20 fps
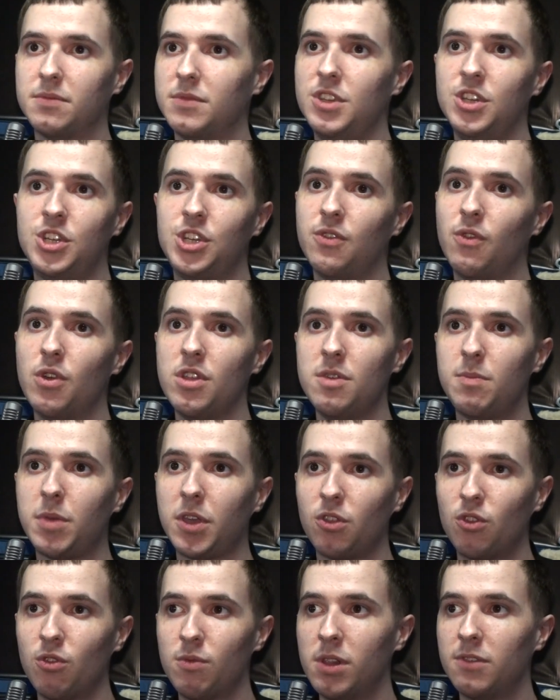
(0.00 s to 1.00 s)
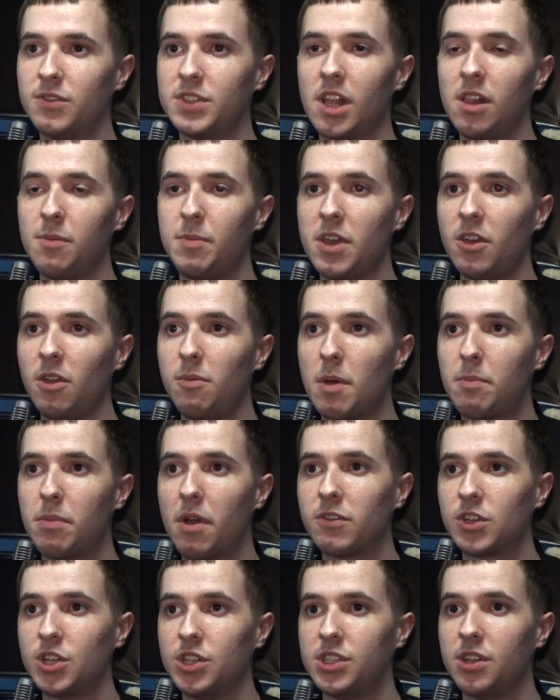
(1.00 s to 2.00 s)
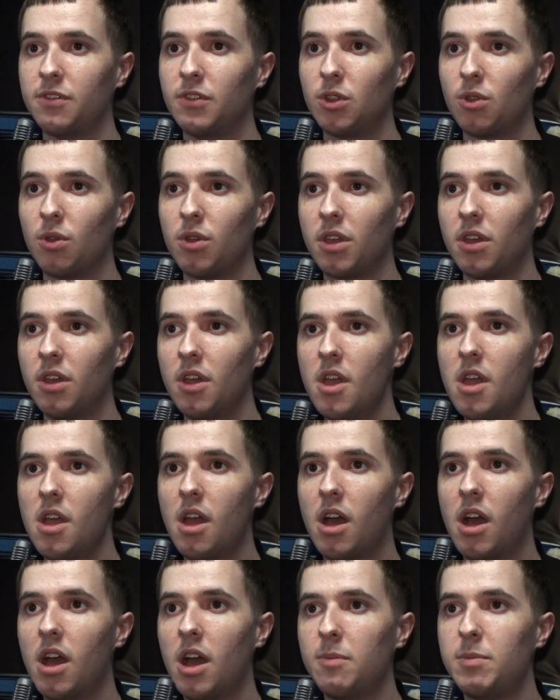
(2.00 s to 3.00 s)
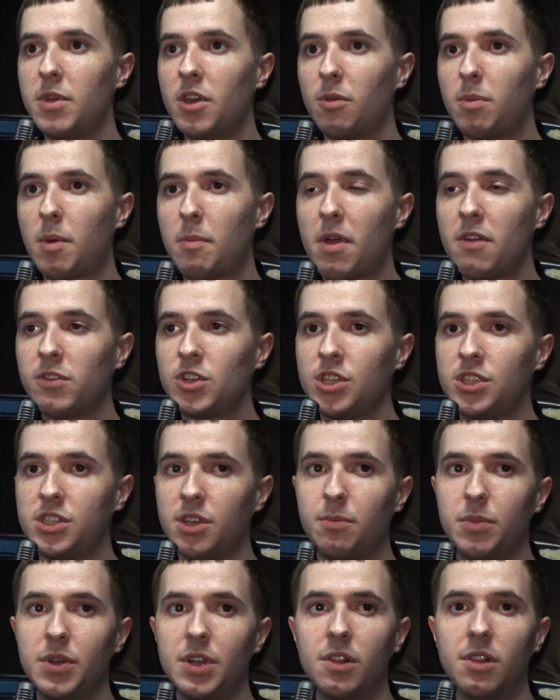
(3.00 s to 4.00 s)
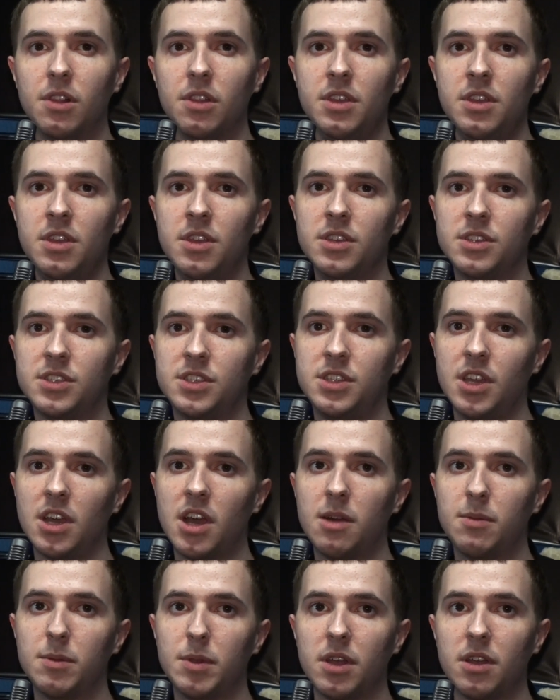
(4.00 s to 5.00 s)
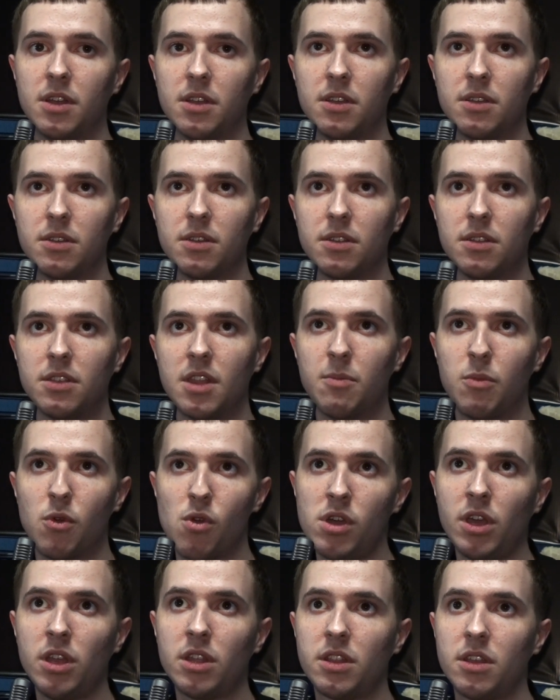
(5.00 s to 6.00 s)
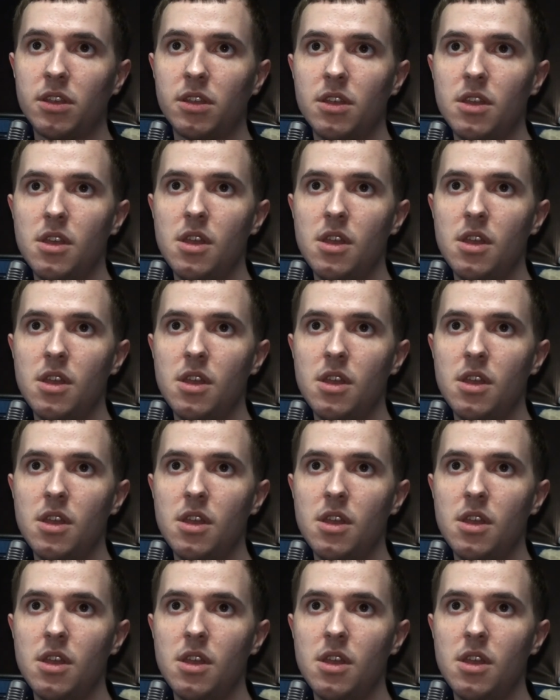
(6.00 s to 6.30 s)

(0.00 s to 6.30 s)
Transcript: ничего не придумал, взял первый попавшийся в итоге. А первый попавшийся был из Диабла набор это,